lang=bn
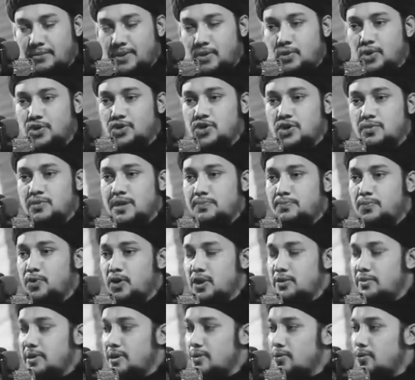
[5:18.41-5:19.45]
মানে ওই সময়
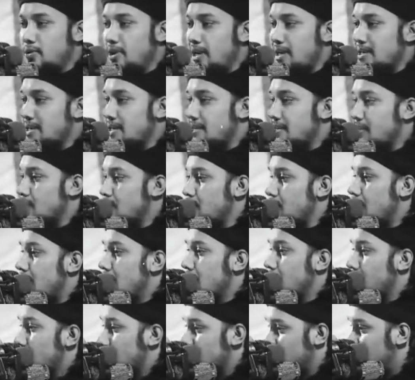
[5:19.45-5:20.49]
পরিবারগুলো এক একটা
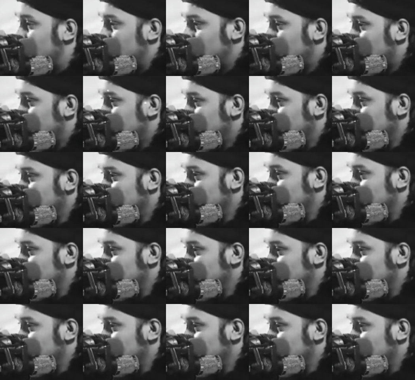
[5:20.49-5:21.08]
সোনার টুকরা ছিল না